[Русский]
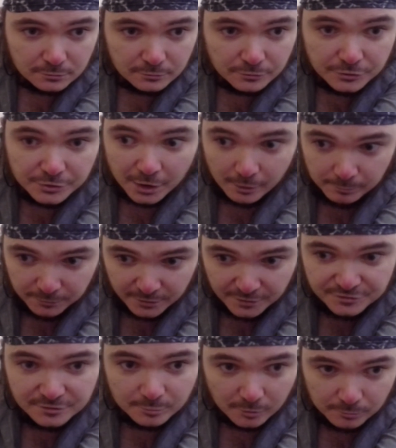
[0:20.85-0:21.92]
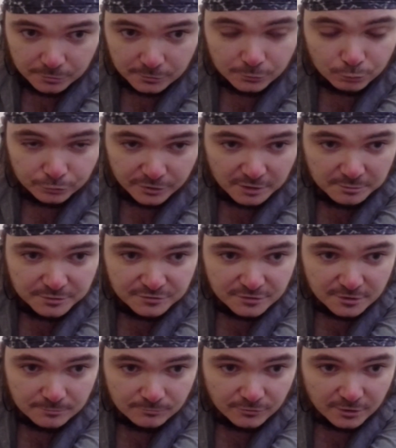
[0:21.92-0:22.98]
Необходимо было утопить
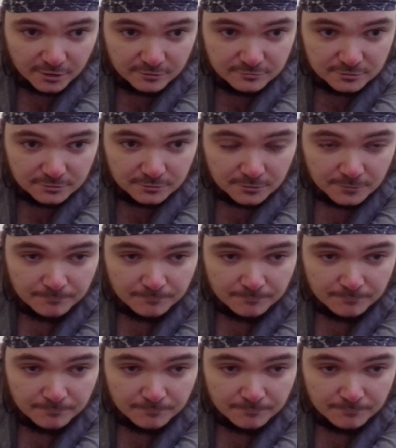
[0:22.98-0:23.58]
Рим в крови.